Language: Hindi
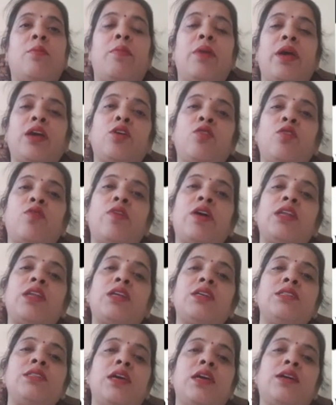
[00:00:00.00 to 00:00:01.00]

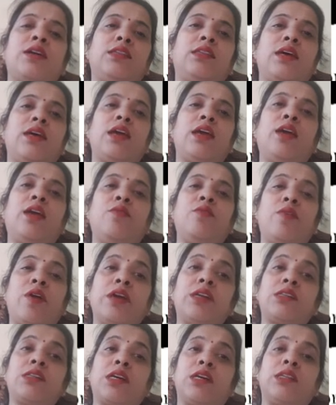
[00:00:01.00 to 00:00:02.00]
मैक्रोवायरस क्या करता है
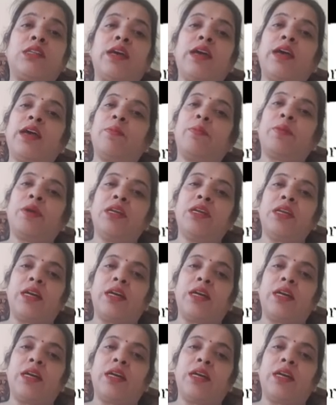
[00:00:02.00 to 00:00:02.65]
इन्फेक्ट करता है आपकी